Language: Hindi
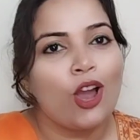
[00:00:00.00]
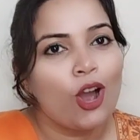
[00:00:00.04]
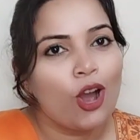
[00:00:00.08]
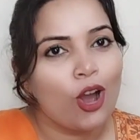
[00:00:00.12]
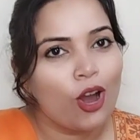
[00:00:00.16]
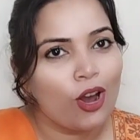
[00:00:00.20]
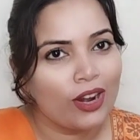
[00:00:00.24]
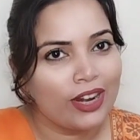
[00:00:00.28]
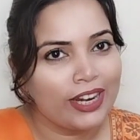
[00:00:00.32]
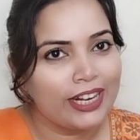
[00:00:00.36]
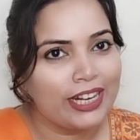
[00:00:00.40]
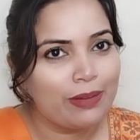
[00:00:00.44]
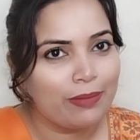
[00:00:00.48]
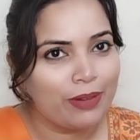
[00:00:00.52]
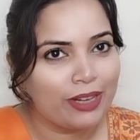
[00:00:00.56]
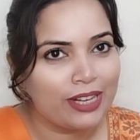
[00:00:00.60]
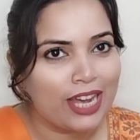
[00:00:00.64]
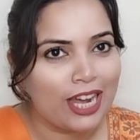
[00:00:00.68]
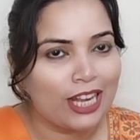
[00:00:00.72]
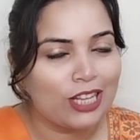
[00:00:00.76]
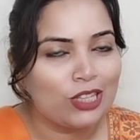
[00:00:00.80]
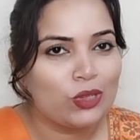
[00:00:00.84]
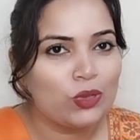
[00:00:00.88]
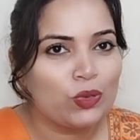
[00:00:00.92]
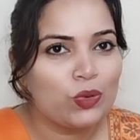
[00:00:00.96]
ऑलरेडी मैं
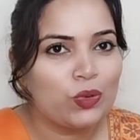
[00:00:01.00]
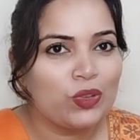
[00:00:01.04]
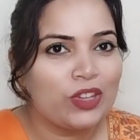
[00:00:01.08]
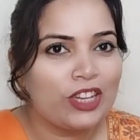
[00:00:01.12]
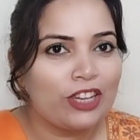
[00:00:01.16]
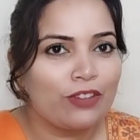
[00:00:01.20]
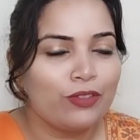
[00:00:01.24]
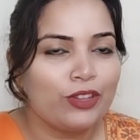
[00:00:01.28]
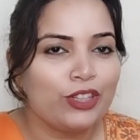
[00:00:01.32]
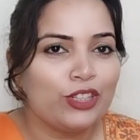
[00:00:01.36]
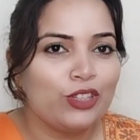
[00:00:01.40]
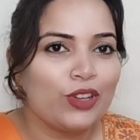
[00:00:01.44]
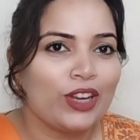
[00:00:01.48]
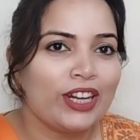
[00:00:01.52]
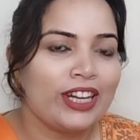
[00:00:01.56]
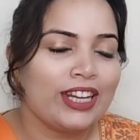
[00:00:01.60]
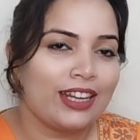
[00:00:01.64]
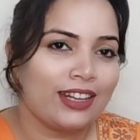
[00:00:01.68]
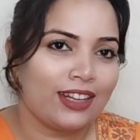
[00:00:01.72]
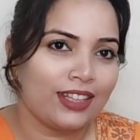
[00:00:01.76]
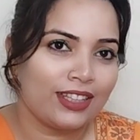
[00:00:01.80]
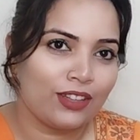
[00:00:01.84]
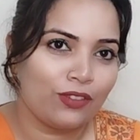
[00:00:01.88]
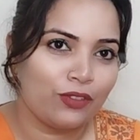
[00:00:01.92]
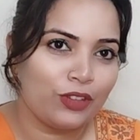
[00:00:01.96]
डाल चुकी हूँ एक वीडियो एंड
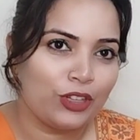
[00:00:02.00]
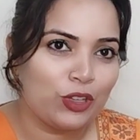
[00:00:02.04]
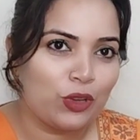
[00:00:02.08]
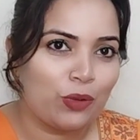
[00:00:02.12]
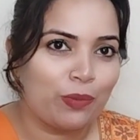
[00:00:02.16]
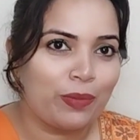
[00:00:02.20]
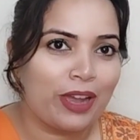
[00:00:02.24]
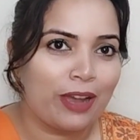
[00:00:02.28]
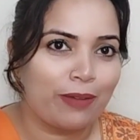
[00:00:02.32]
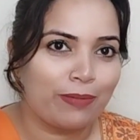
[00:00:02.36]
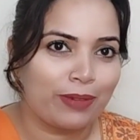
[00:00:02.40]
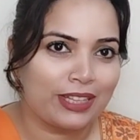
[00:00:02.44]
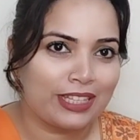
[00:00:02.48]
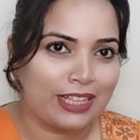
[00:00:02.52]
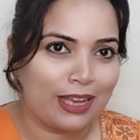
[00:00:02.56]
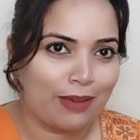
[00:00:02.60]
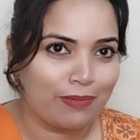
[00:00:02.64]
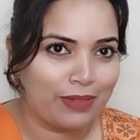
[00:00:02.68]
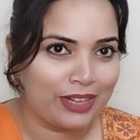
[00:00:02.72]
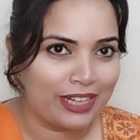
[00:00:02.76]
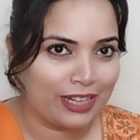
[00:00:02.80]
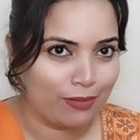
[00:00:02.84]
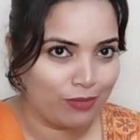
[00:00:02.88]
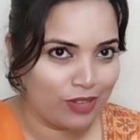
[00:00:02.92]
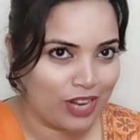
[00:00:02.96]
अनदर वीडियो मैं आपके
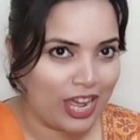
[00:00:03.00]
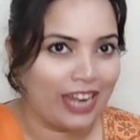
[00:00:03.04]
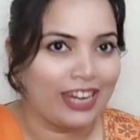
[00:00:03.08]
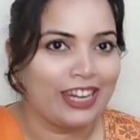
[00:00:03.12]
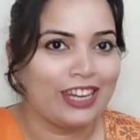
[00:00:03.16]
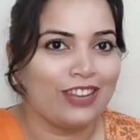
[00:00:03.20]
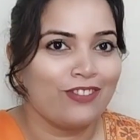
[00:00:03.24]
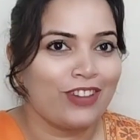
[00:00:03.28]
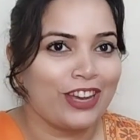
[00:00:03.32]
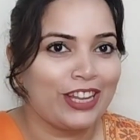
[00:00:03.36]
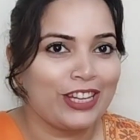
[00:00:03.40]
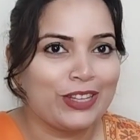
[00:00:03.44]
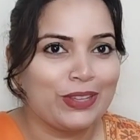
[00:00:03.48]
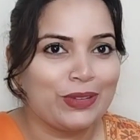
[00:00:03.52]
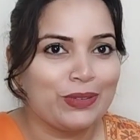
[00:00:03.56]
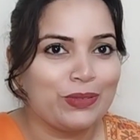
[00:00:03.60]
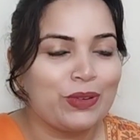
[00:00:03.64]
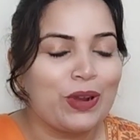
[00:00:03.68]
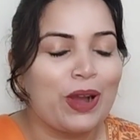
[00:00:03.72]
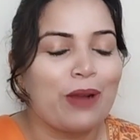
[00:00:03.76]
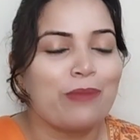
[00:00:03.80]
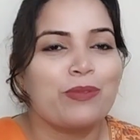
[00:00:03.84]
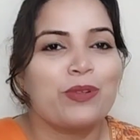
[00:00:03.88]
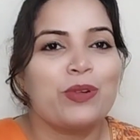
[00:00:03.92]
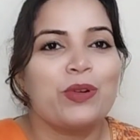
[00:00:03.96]
सामने डालने वाली हूँ
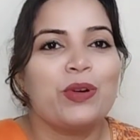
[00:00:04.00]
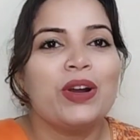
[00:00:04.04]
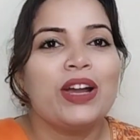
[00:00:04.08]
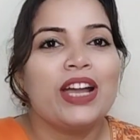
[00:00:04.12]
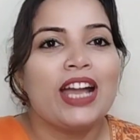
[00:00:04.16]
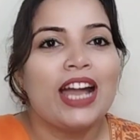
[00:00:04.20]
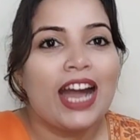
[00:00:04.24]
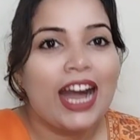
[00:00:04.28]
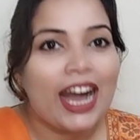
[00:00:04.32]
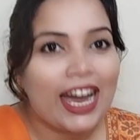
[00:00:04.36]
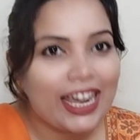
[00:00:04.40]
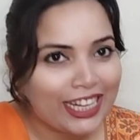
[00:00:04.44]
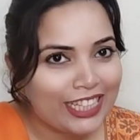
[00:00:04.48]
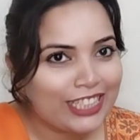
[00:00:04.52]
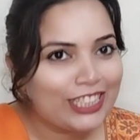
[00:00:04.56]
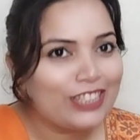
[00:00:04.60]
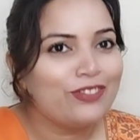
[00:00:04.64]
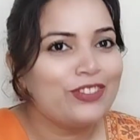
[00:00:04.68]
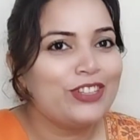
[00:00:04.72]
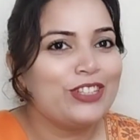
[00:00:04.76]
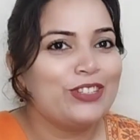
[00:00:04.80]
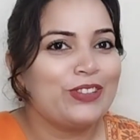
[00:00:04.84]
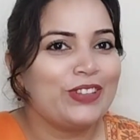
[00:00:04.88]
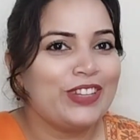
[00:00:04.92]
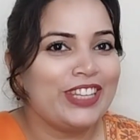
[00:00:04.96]
आपको अनदर
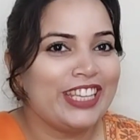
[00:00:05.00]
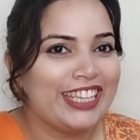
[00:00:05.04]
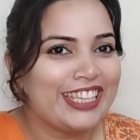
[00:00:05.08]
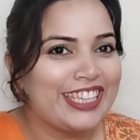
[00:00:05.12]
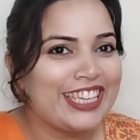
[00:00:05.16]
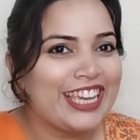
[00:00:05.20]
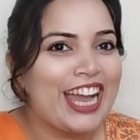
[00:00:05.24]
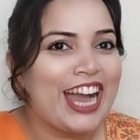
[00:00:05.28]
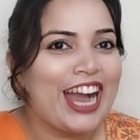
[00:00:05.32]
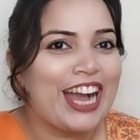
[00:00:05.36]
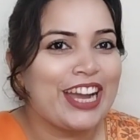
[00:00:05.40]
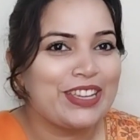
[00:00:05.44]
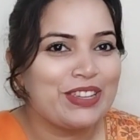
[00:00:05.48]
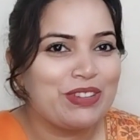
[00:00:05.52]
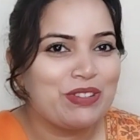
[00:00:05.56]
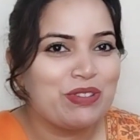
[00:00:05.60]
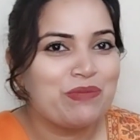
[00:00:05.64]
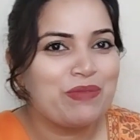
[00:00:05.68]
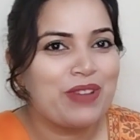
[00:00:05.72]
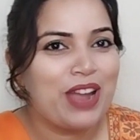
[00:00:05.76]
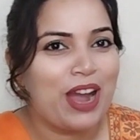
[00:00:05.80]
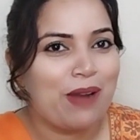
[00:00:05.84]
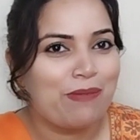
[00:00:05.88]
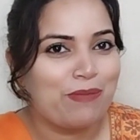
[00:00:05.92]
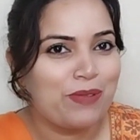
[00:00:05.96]
वीडियो लेके आई हूँ मैं
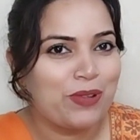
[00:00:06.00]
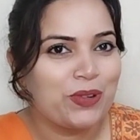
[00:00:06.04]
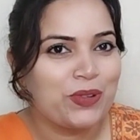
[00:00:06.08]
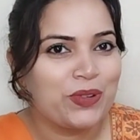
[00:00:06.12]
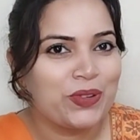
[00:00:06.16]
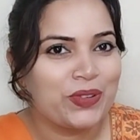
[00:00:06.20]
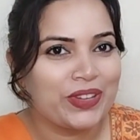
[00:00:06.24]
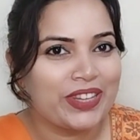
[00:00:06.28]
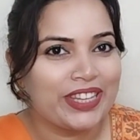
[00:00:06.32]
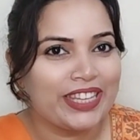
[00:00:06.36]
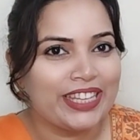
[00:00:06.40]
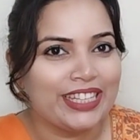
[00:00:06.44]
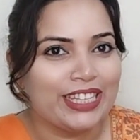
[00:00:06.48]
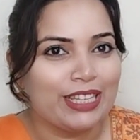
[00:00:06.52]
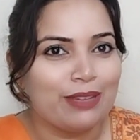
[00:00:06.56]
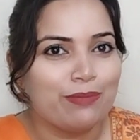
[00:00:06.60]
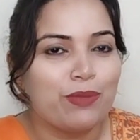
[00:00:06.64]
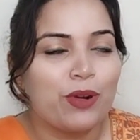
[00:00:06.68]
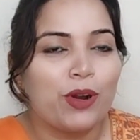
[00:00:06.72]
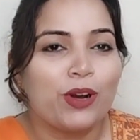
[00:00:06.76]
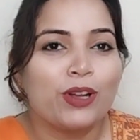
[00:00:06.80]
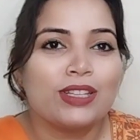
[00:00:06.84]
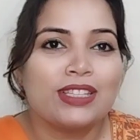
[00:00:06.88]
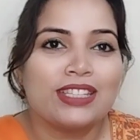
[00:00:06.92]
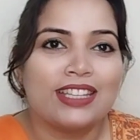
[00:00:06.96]
आप लोगों के लिए
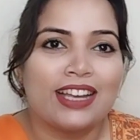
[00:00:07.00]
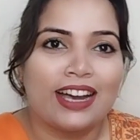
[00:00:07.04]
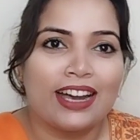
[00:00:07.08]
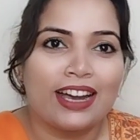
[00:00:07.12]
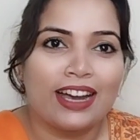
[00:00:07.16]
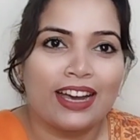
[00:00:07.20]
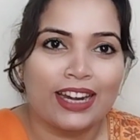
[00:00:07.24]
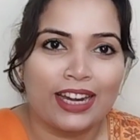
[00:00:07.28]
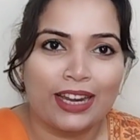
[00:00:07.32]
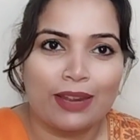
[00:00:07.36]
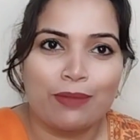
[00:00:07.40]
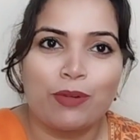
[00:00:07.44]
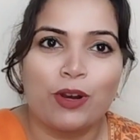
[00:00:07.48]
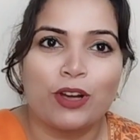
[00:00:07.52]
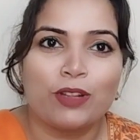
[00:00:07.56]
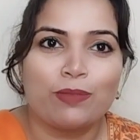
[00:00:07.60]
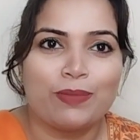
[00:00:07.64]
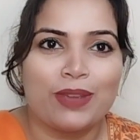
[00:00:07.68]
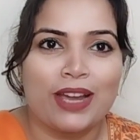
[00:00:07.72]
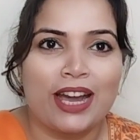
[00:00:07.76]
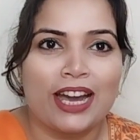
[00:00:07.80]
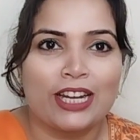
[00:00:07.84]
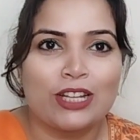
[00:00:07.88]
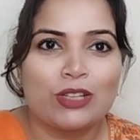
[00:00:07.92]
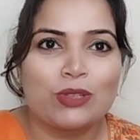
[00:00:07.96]
बहुत सारे बहुत
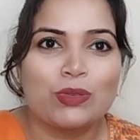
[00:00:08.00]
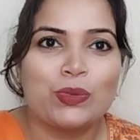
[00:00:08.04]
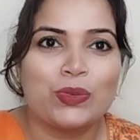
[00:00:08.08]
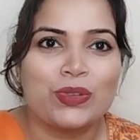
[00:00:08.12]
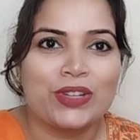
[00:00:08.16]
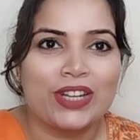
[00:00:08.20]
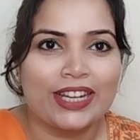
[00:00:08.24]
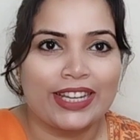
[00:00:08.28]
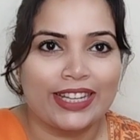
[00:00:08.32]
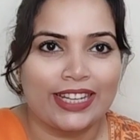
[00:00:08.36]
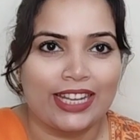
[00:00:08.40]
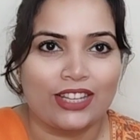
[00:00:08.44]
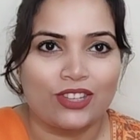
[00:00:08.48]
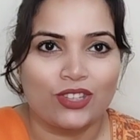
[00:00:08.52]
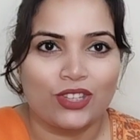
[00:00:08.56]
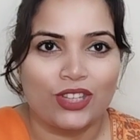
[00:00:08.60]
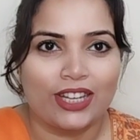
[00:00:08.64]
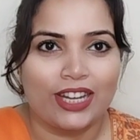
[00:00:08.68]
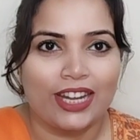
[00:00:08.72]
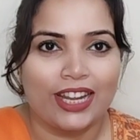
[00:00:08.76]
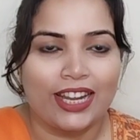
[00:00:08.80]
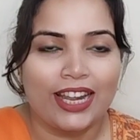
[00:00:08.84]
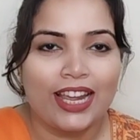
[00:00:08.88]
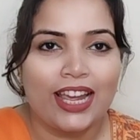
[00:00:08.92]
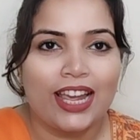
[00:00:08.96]
प्यारे सूट का कलेक्शन
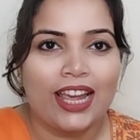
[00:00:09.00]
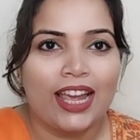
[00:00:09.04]
है